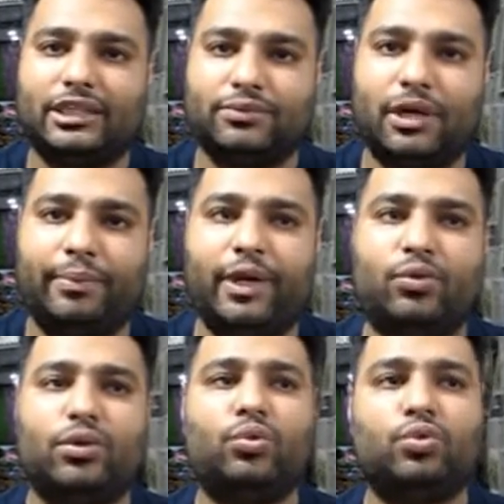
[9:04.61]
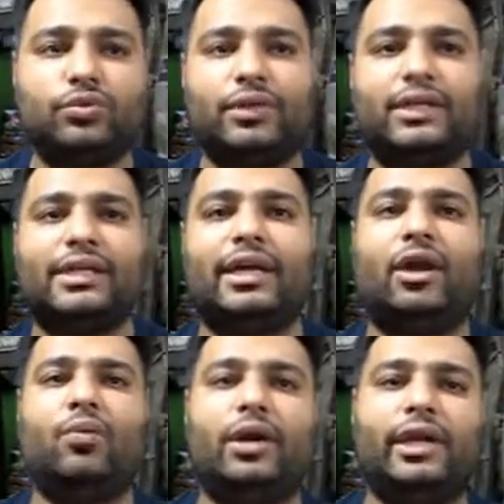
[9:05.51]
कस्टमर रिपीट हुआ तो उस वजह से क्या
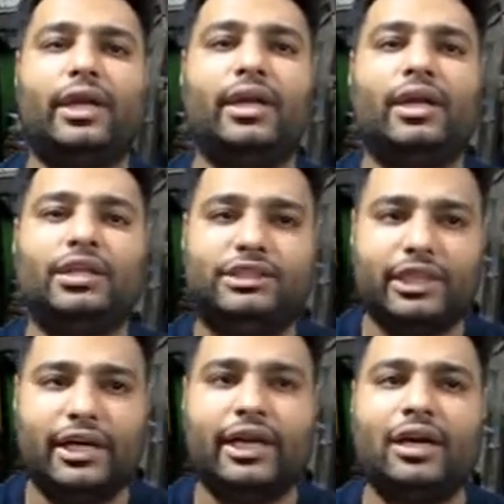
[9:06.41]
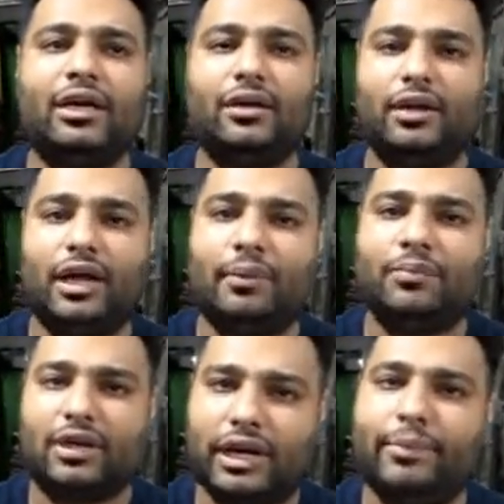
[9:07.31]
हुआ कि चंडीगढ़ नाम
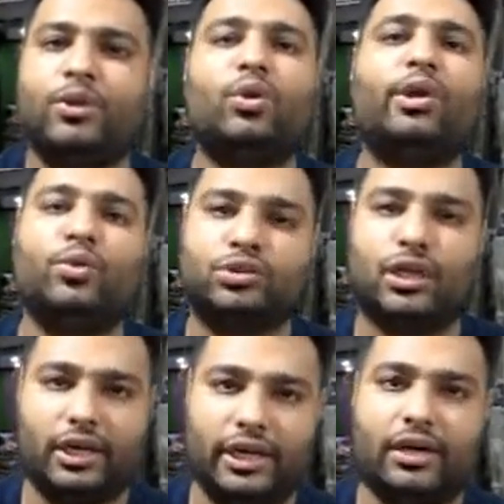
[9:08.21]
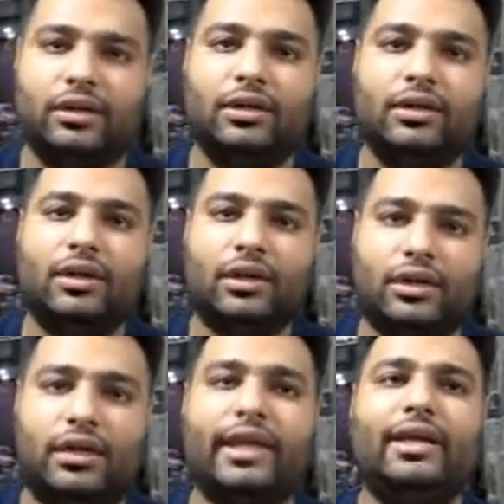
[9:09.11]
कई बंदों ने यूज़ कर लिया
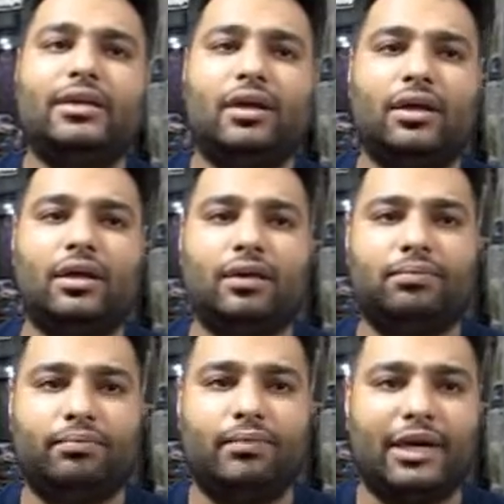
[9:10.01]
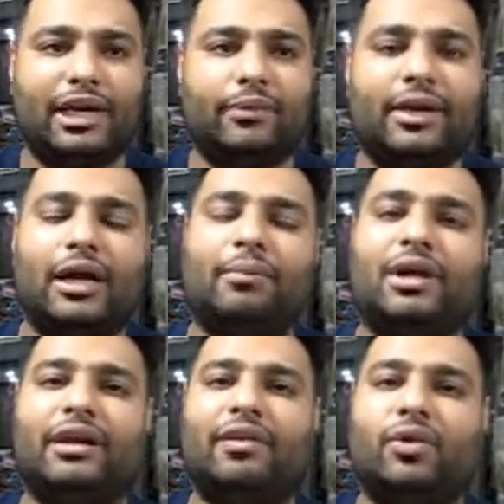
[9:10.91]
कई मार्केट में काम
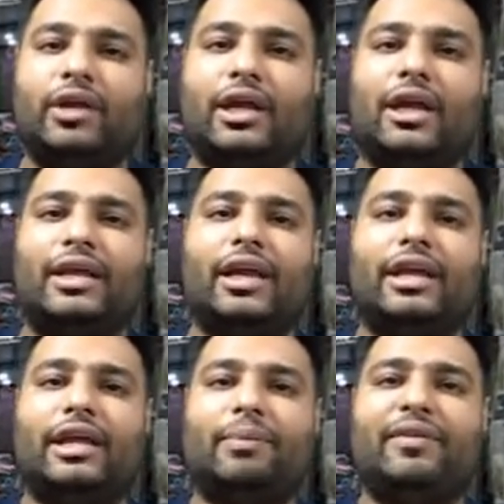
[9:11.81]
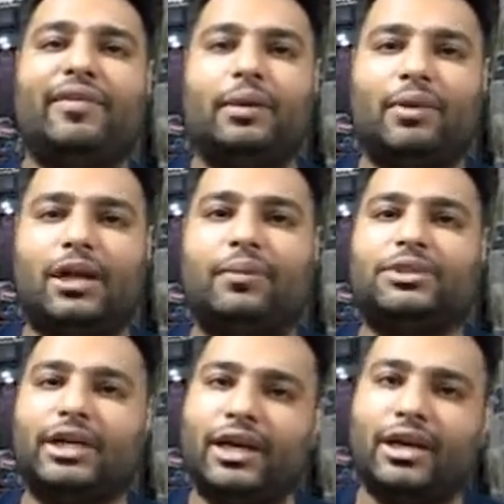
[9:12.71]
करने वालों ने क्या किया कि अपनी फर्म का नाम
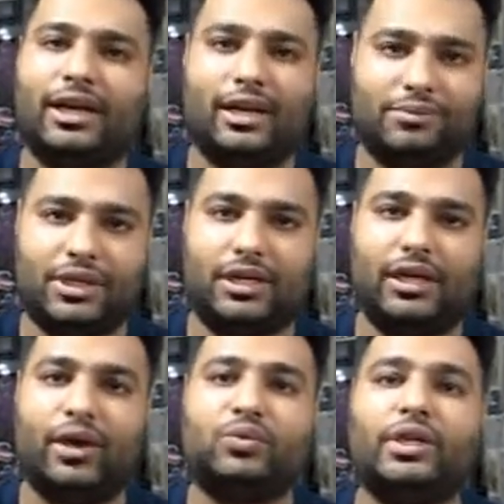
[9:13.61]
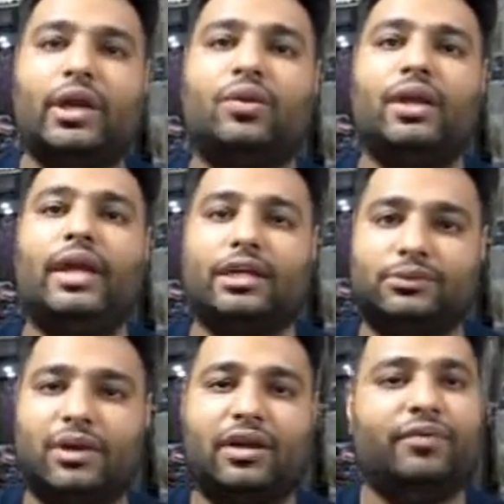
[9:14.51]
चंडीगढ़ के नाम से रख लिया उससे क्या होता है कि
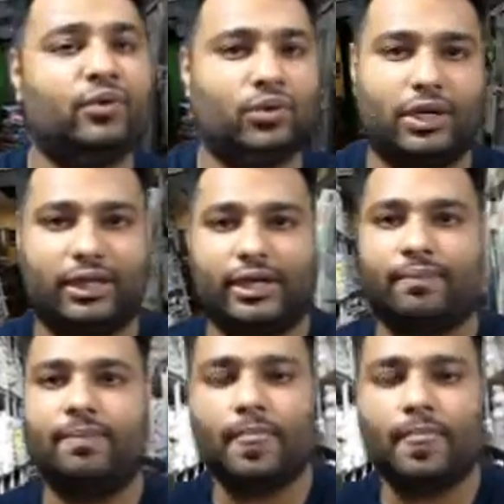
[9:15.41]
कस्टमर कन्फ्यूज़ हो जाता है